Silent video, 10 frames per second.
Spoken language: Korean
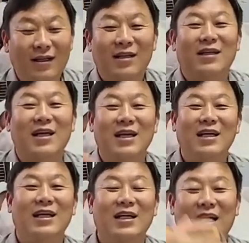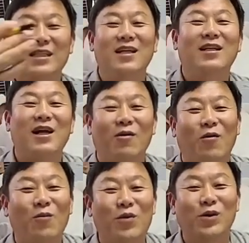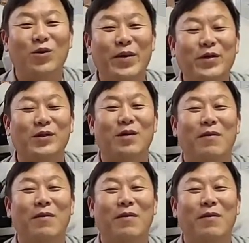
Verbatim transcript: 이렇게 개설했다고 홍보를 좀 해줬어요.